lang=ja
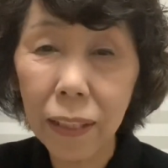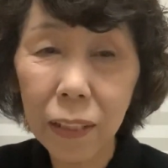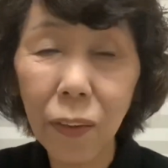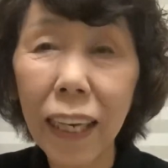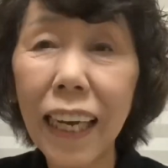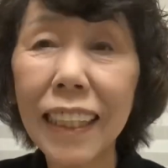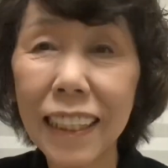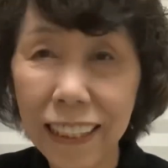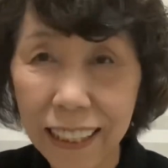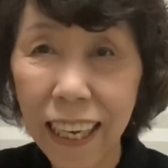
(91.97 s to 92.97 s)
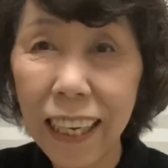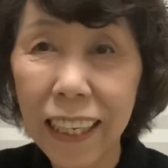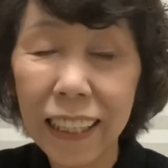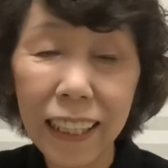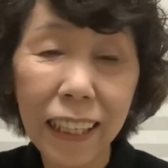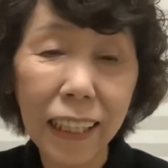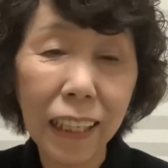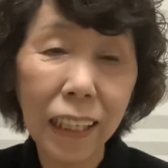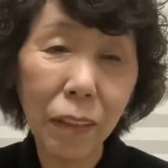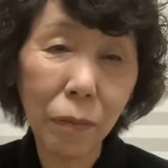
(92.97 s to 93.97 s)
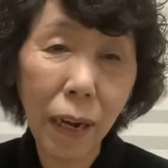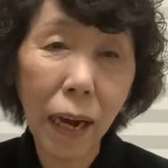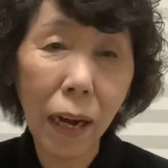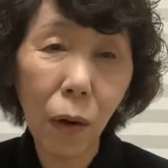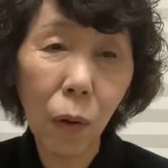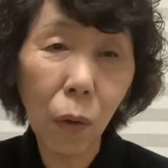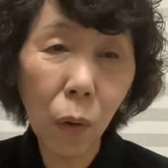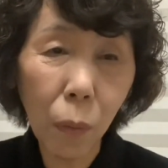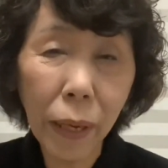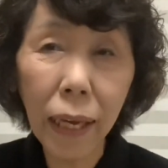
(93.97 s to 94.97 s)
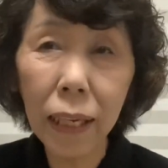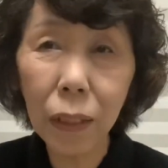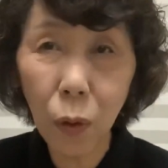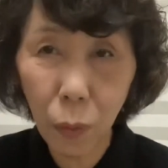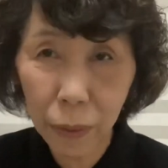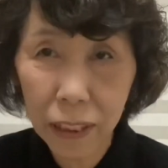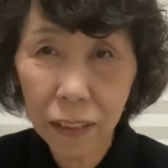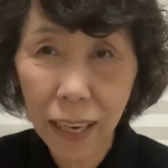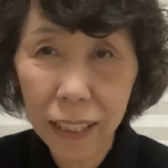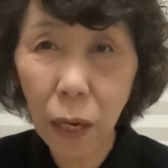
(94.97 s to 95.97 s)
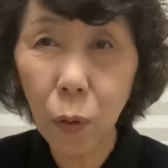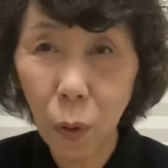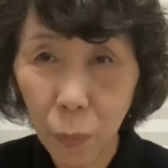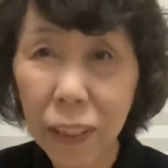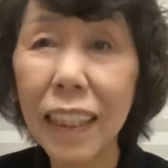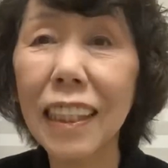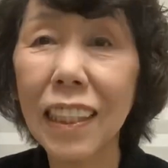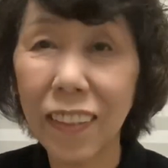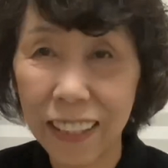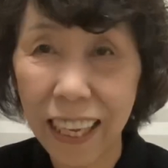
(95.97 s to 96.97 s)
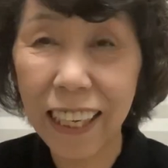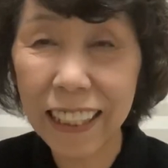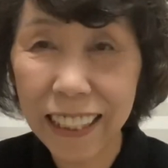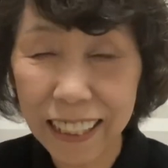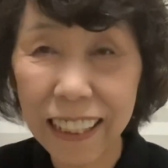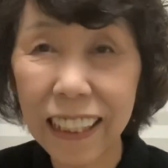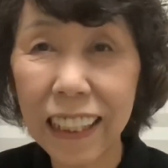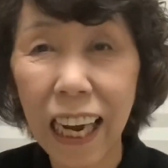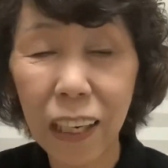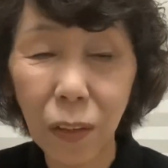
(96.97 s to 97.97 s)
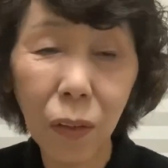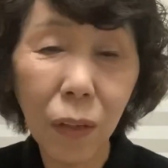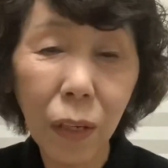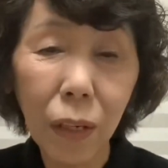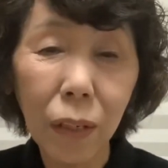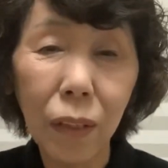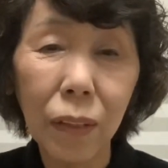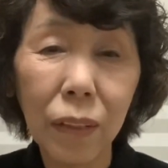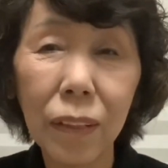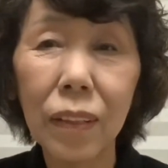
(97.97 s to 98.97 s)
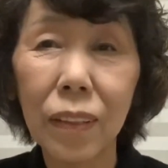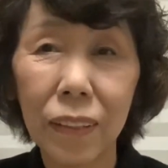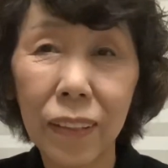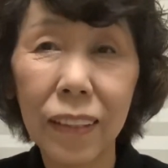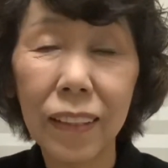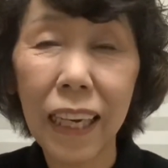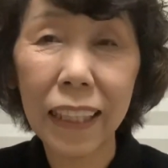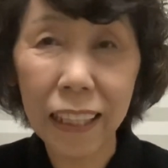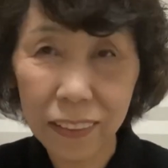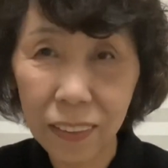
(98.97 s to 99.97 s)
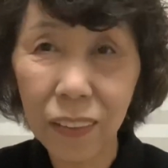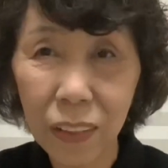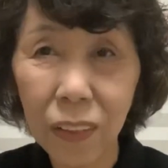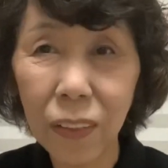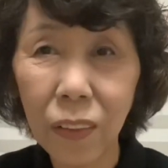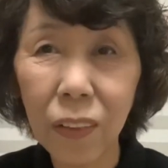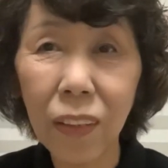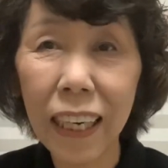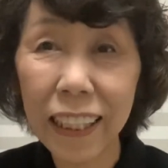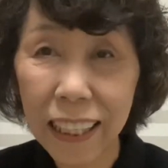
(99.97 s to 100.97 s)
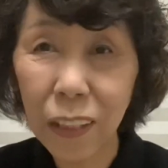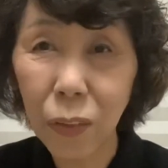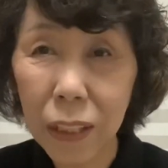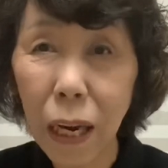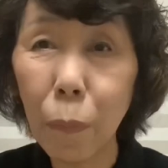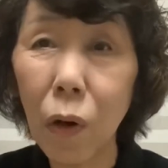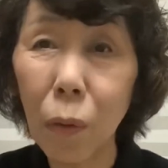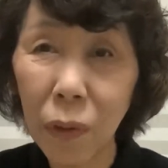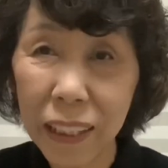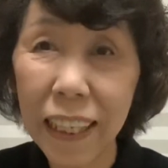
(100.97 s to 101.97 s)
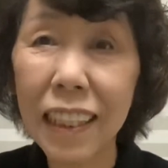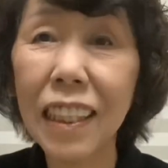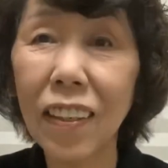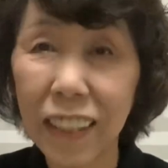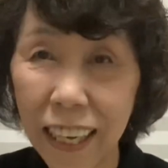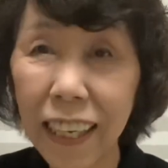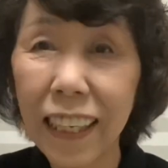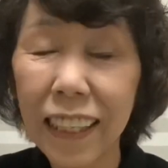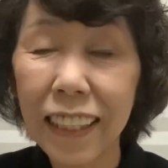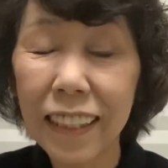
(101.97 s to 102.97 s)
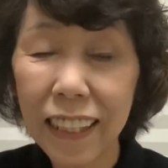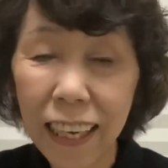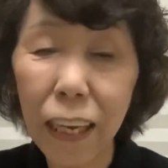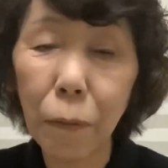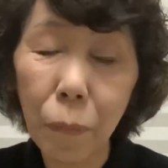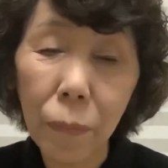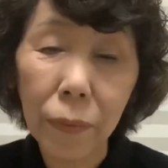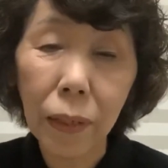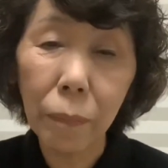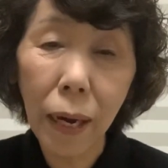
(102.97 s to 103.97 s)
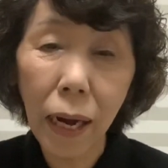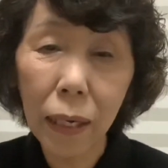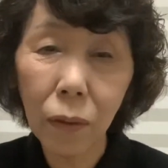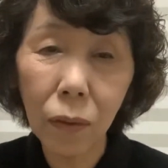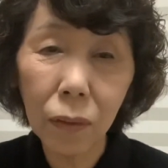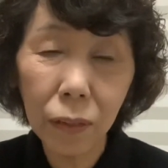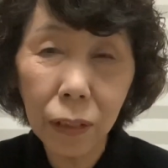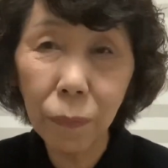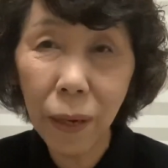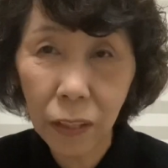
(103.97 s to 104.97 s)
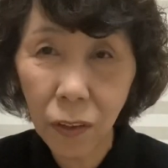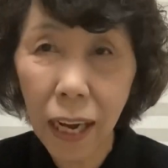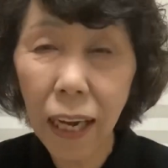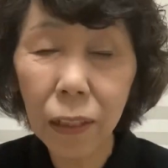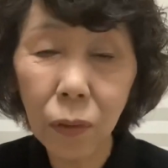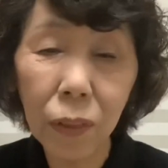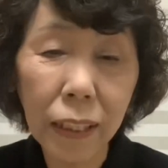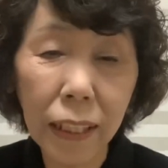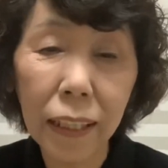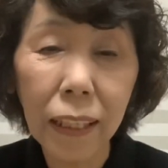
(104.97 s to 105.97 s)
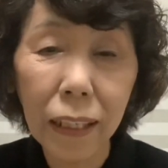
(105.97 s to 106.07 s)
それがですね、えー、まあ、お米と水は結構重いですよね。一気に、あの、買ってくるということがね、どちらも重いですよね。で、まあ、あの、スーパーのカートンに